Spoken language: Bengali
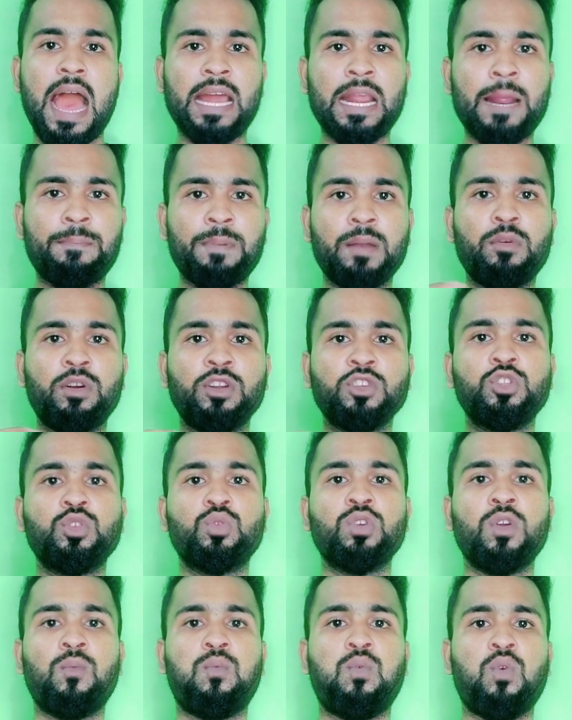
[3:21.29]
আর আপনার মনে
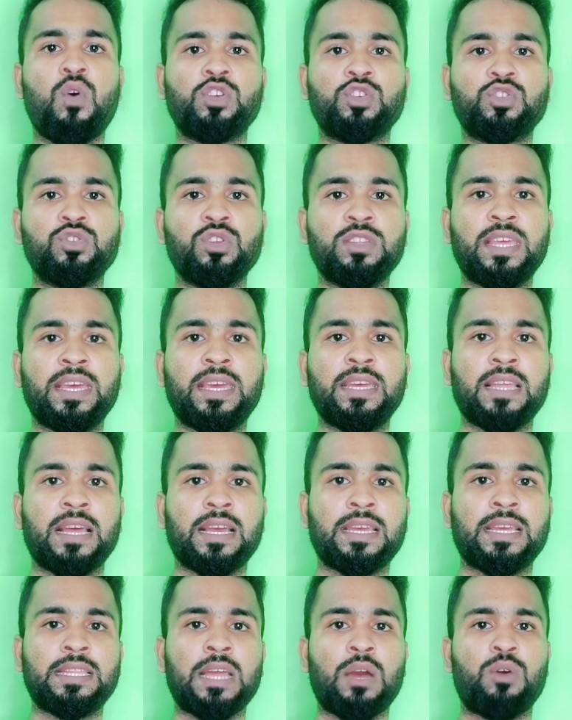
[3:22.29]
যদি কোনো প্রশ্ন থেকে
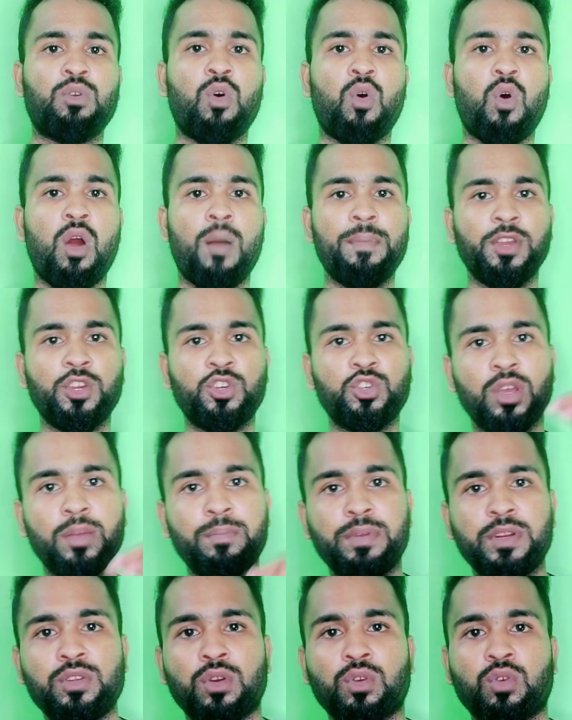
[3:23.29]
থাকে তাহলে
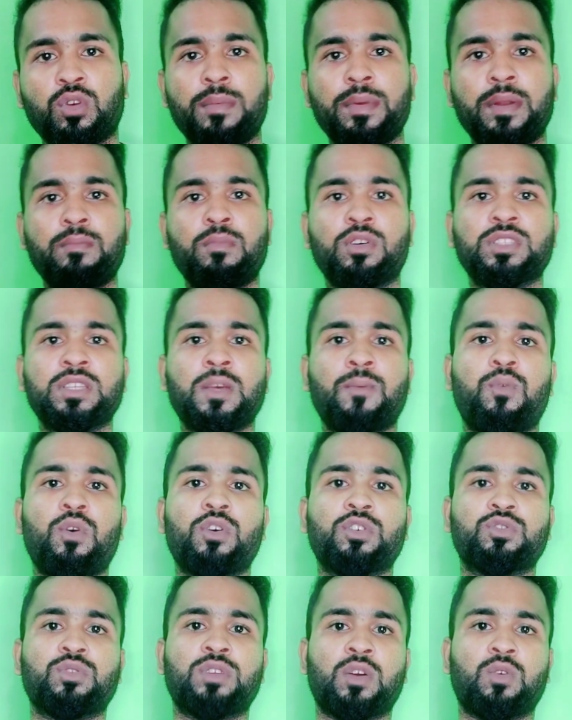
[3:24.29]
অবশ্যই ভিডিওর কমেন্ট বক্সে
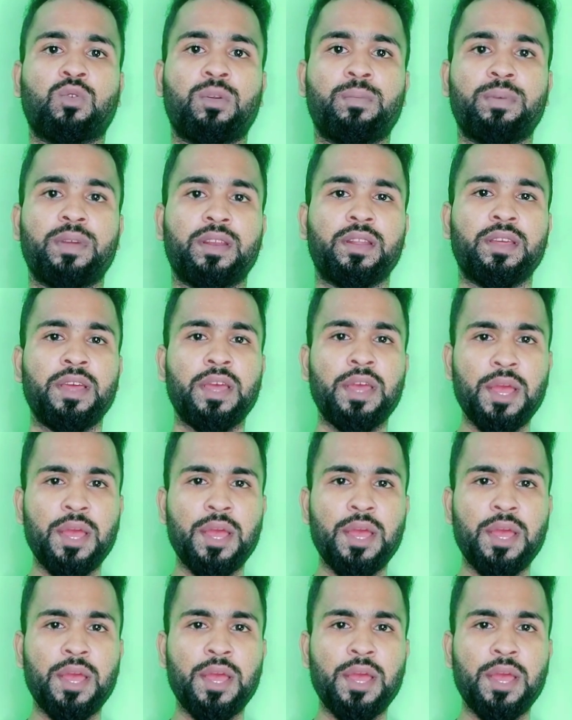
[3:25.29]
প্রশ্নটা করবেন